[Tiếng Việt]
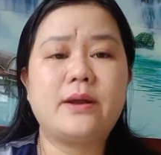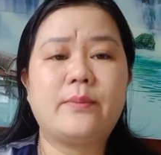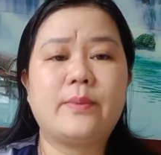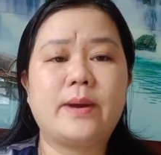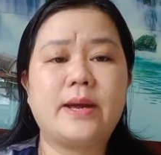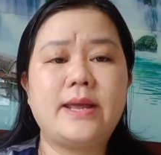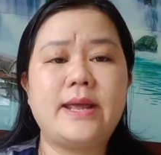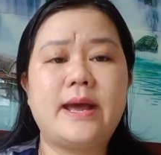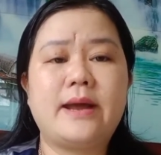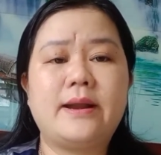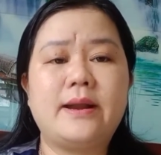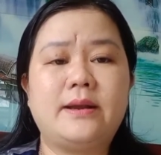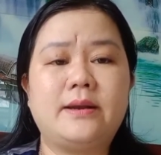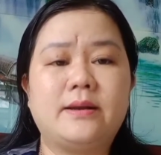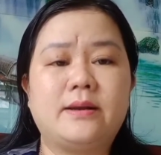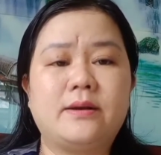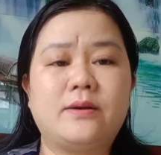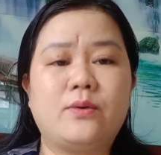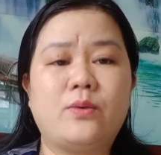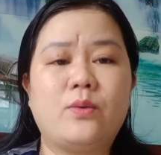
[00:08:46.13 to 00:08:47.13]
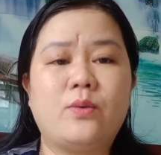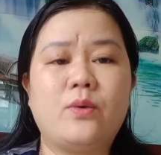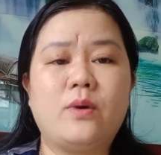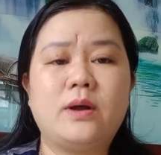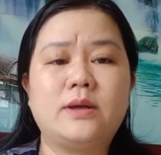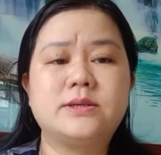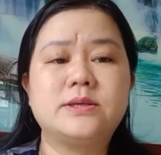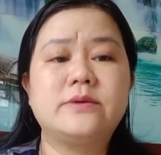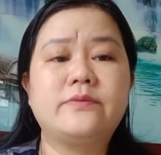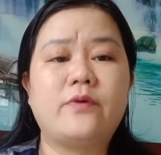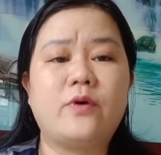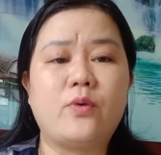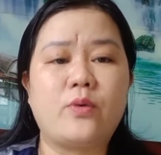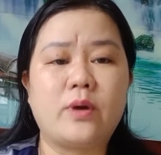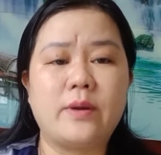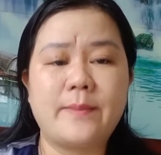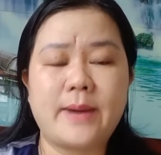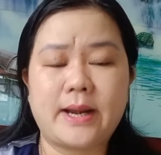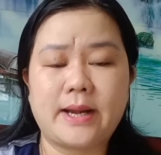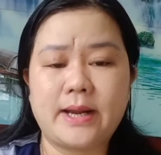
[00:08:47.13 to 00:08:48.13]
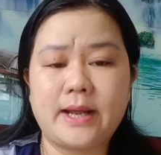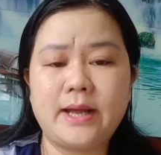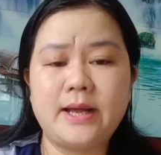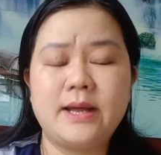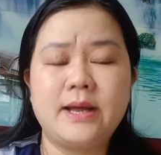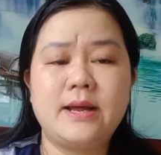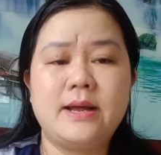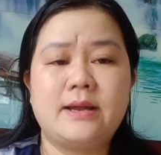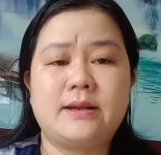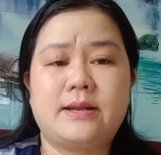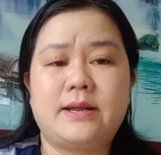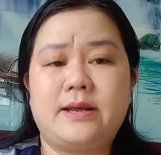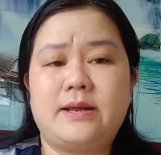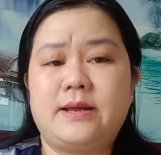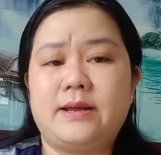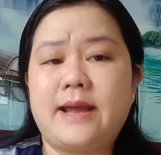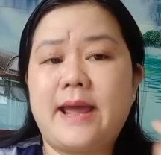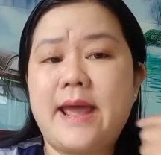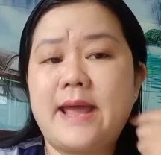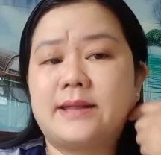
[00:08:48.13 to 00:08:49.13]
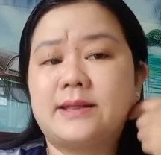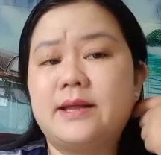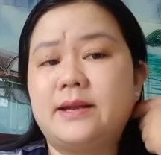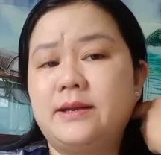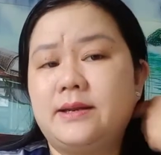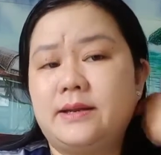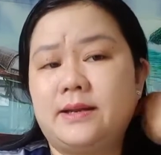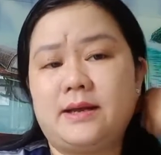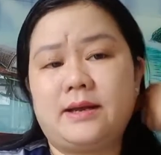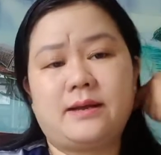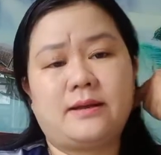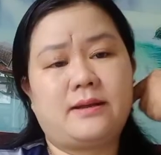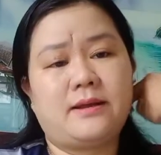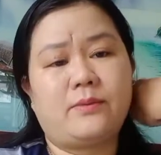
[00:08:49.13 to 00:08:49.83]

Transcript: trong cái gia đình của sư phụ Kim Anh á thì nghe tin á,